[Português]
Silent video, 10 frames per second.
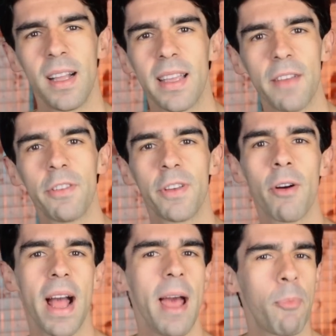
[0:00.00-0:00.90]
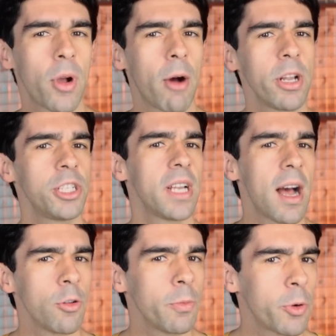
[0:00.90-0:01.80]
Quem viveu a época
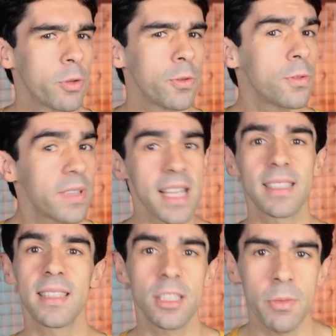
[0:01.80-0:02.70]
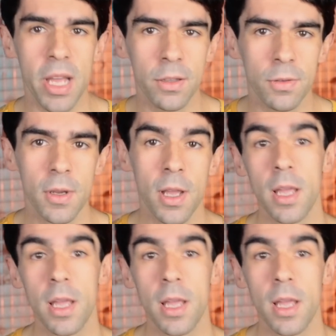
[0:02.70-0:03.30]
original do produto tem esse sentimento,